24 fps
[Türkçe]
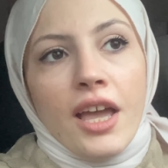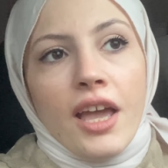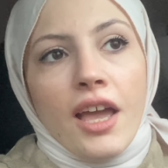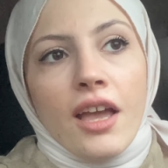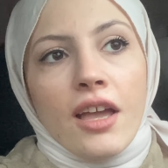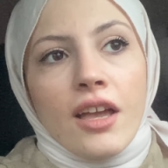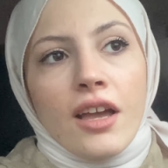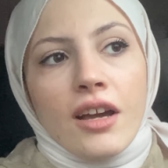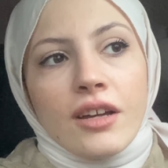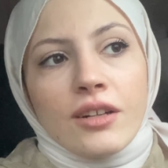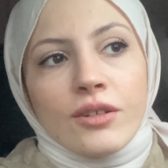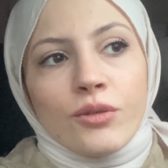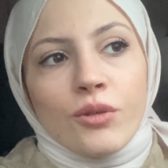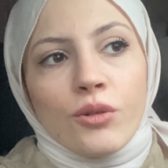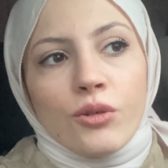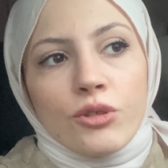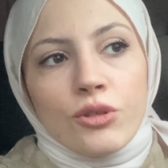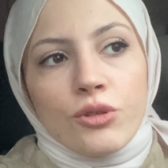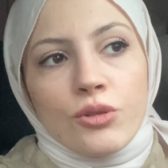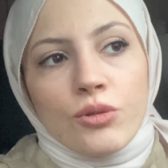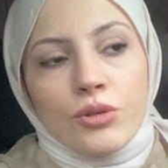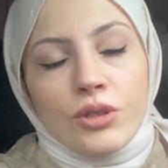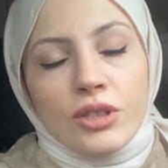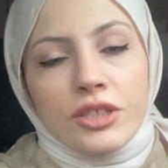Eğer o
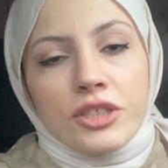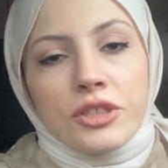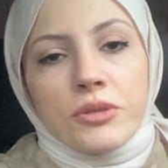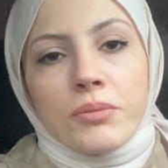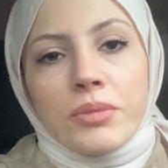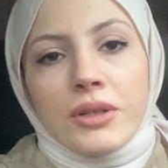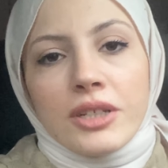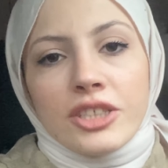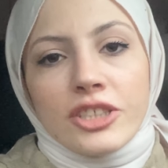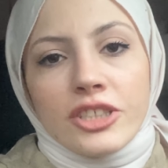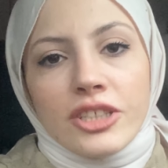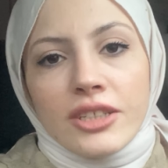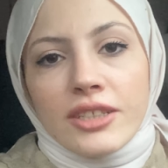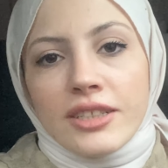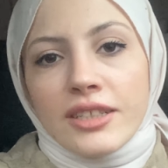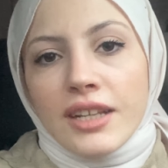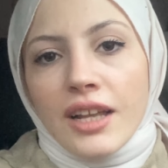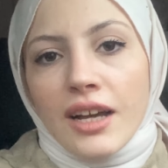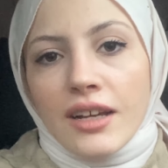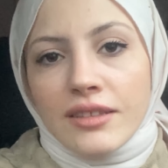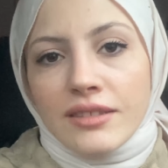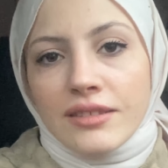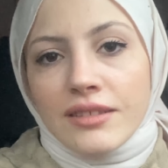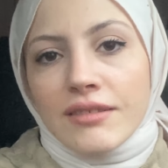süreci
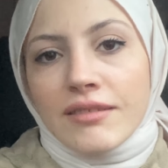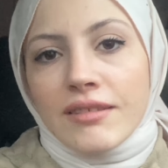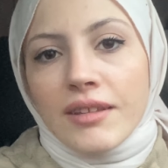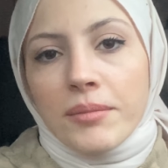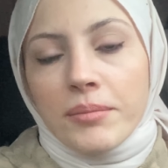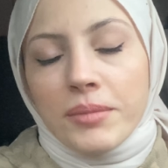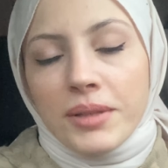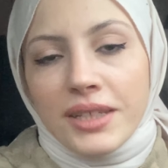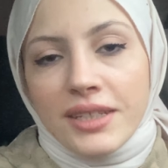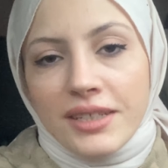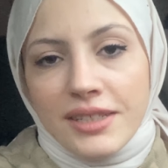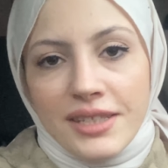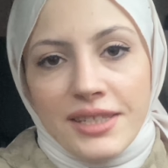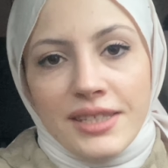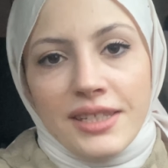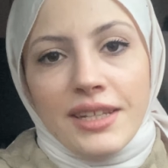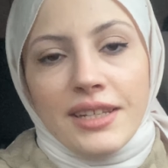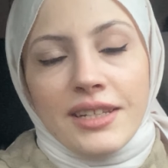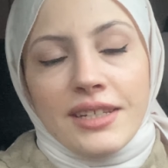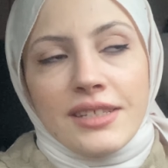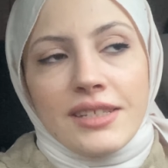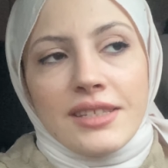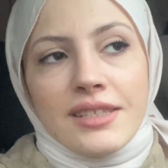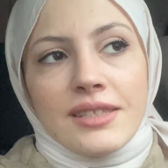başarıyla
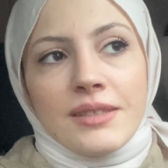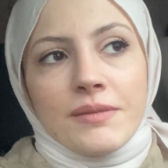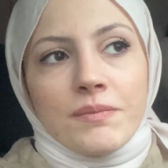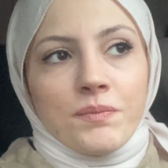atlatabilirsiniz